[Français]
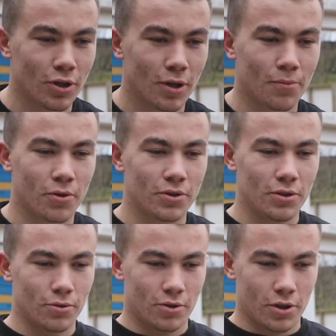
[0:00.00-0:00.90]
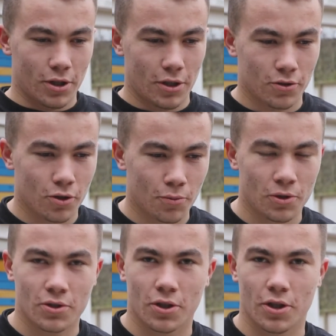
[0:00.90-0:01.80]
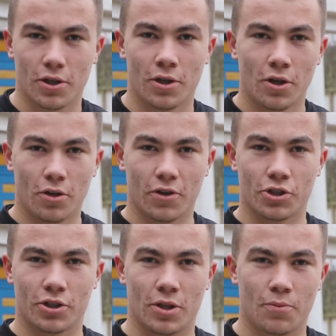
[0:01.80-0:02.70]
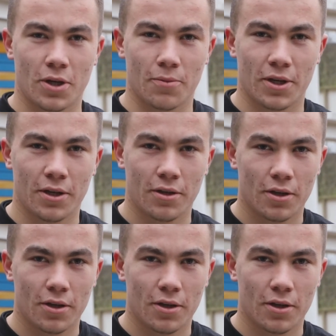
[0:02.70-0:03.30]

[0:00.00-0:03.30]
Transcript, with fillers: suis apprenti donc euh, à l'entreprise de HTPAB.